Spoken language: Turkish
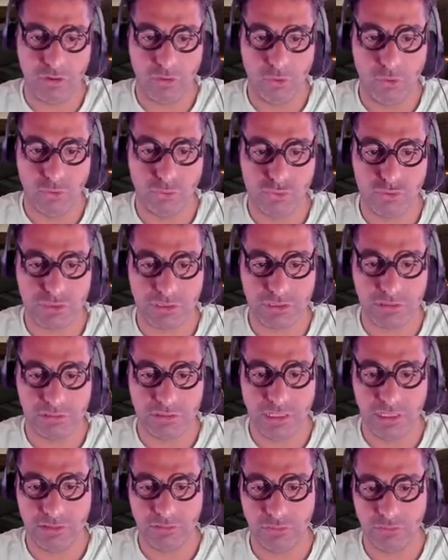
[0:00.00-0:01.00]
10
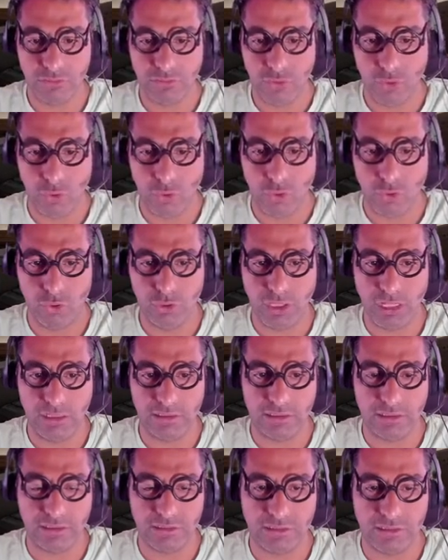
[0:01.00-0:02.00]
üzerinden 10
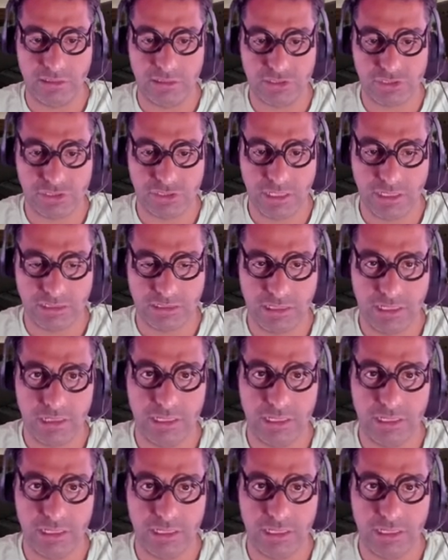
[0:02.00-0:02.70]
aldı arkadaşlar.